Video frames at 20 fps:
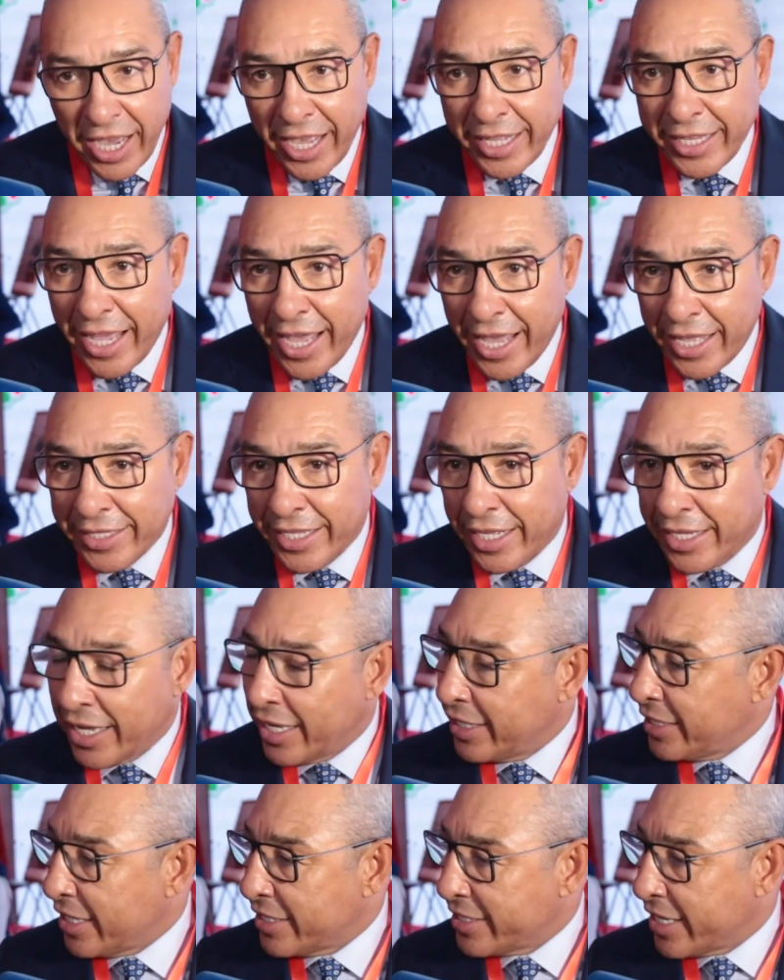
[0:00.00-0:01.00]
على
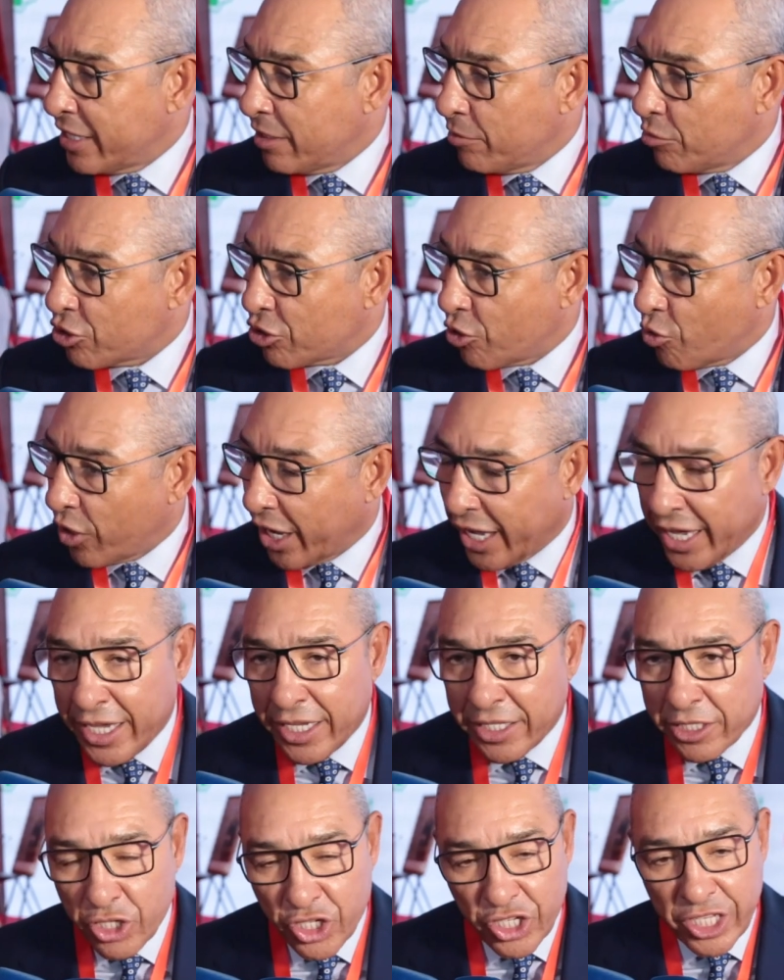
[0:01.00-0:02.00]
اننا نحترم
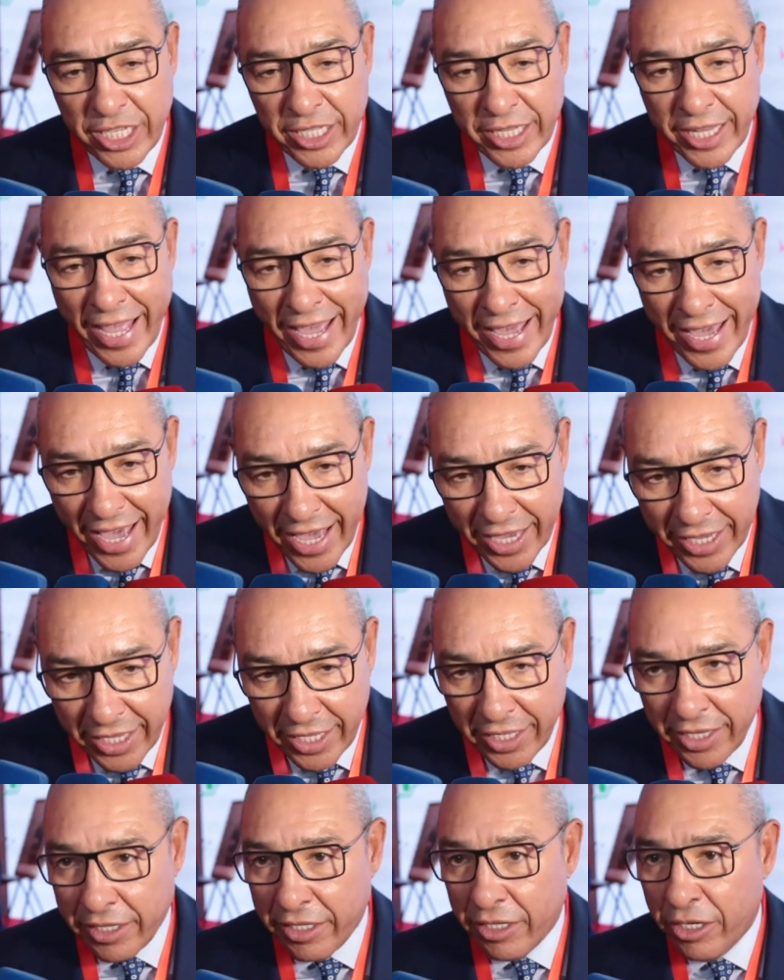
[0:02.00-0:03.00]
توقيت جديد
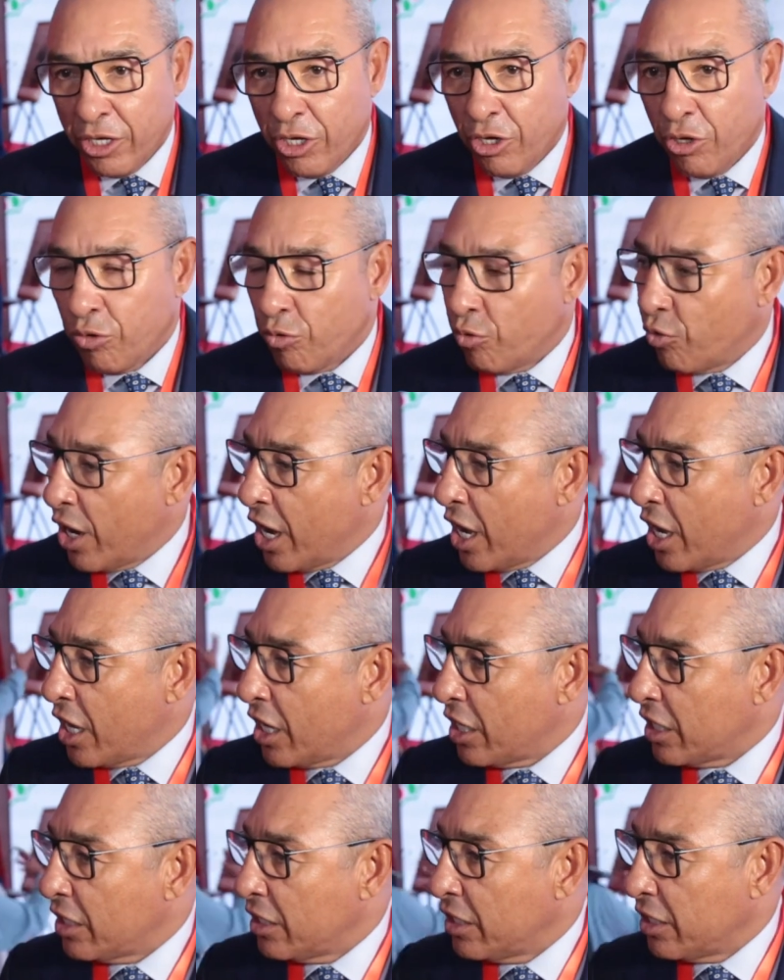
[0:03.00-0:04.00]
هياكل
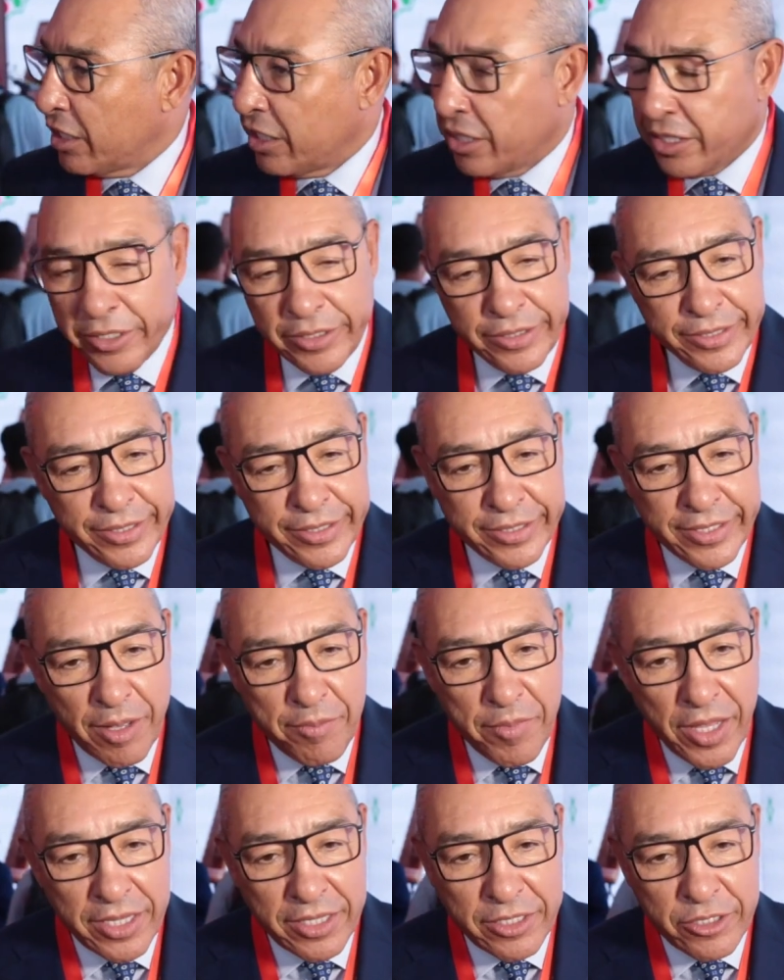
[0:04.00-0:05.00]

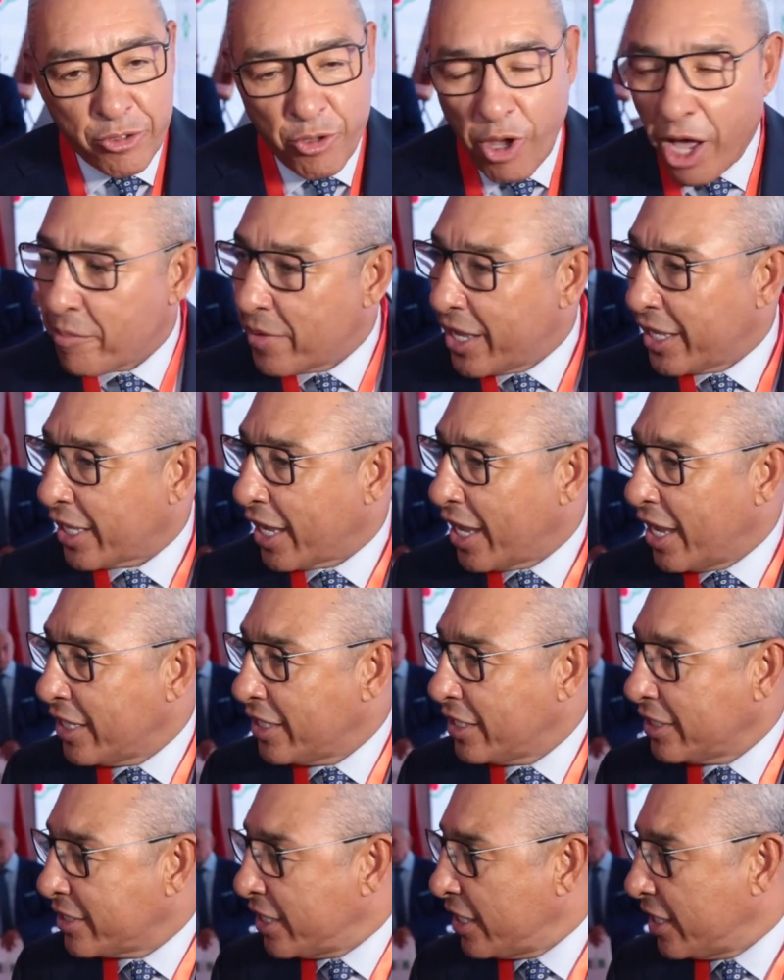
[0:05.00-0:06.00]
وزمن آه، الزعماء
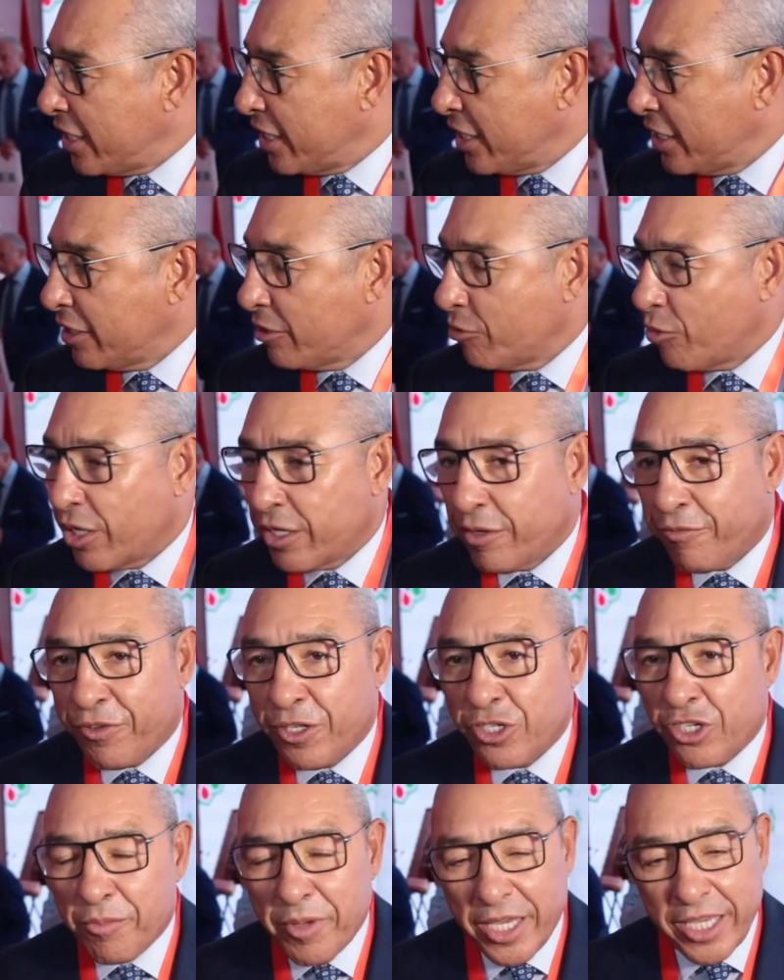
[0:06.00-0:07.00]
الخالدين وفي
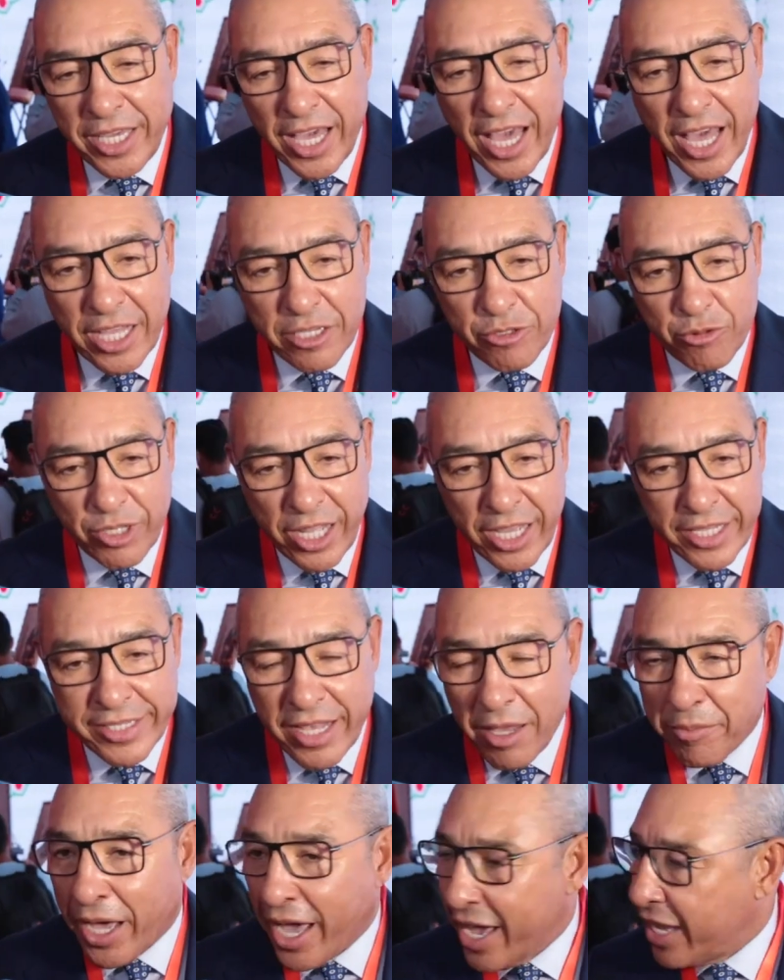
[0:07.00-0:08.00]
الجمعيات
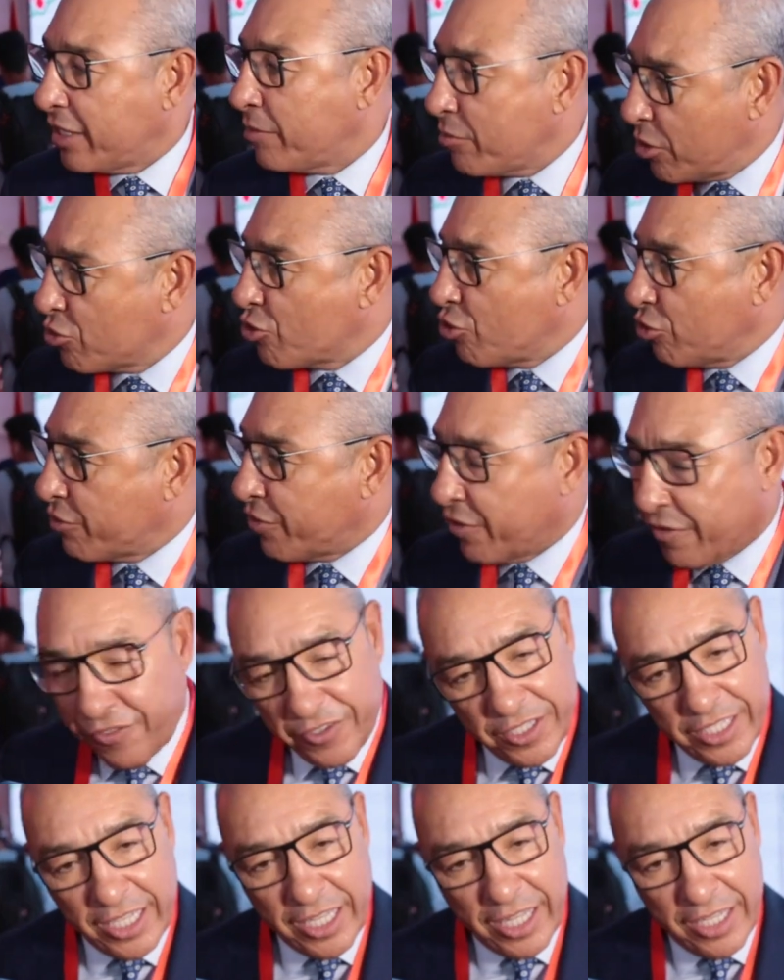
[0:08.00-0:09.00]
والاحزاب غير موجود في
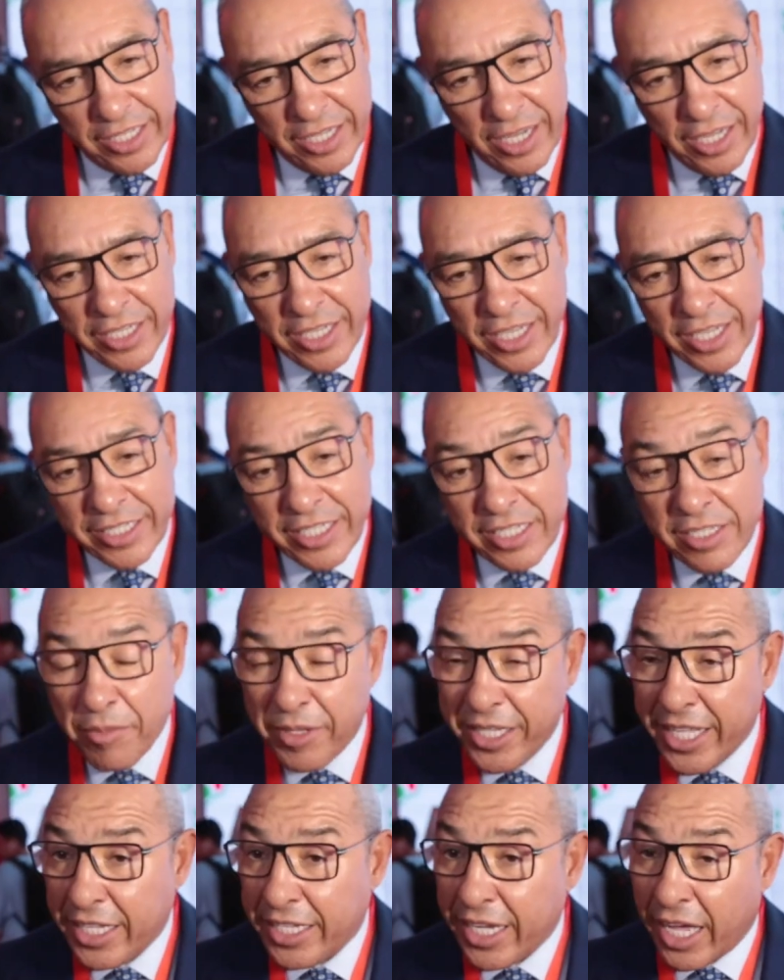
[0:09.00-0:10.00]
الفيدراليه
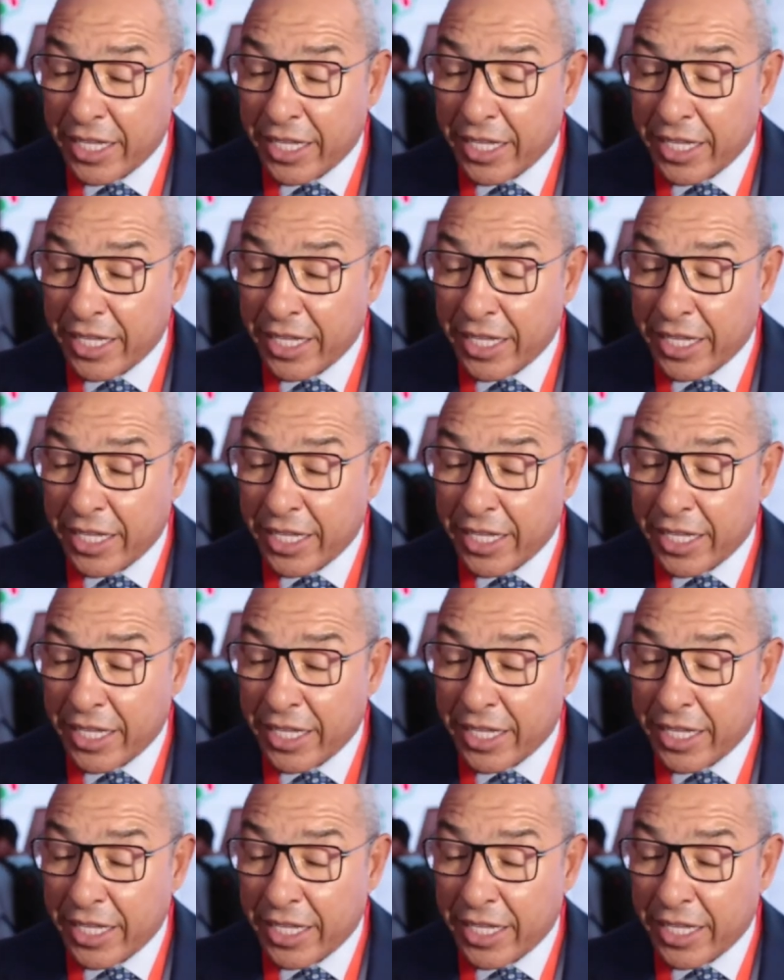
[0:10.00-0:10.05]
نتمنى أن